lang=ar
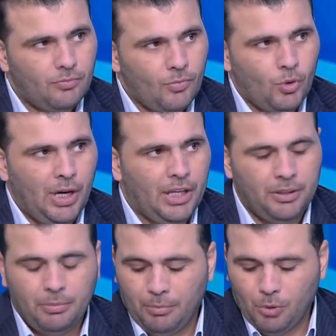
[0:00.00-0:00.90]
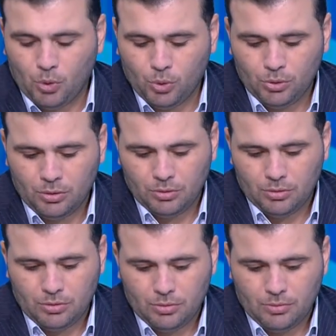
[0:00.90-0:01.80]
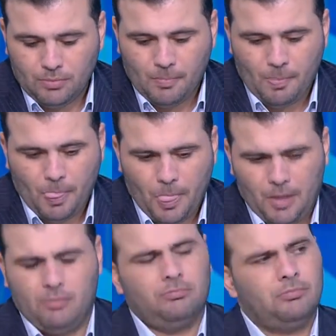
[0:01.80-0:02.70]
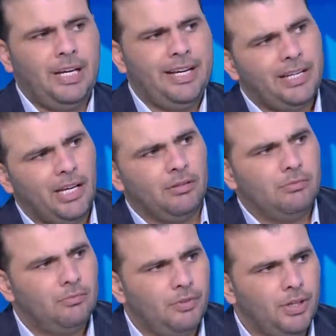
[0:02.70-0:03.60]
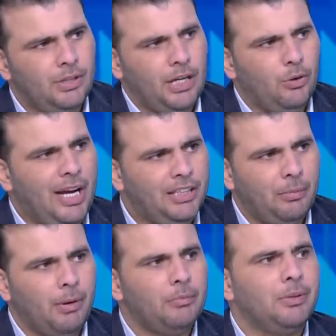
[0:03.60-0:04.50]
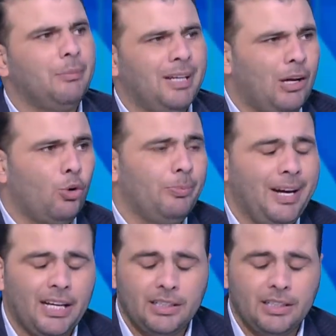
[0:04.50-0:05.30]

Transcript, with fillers: واحد يبقى موجود وينج يمين ولا شمال ايا كان في ال... يعني واحد يبقى خد بالك انت